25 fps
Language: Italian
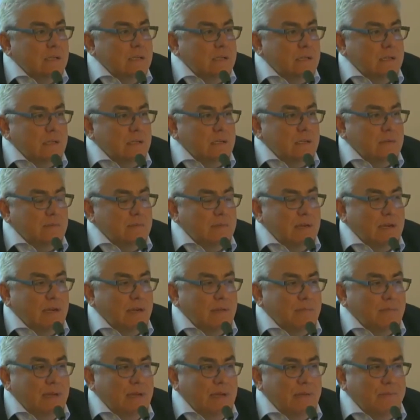eh, ma,
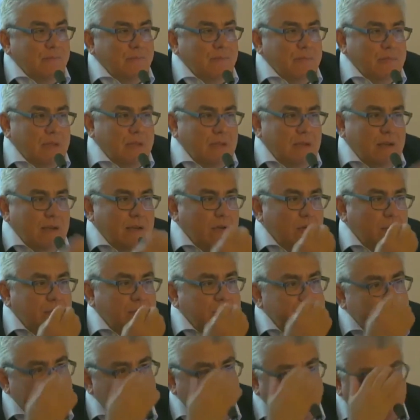ma lo dico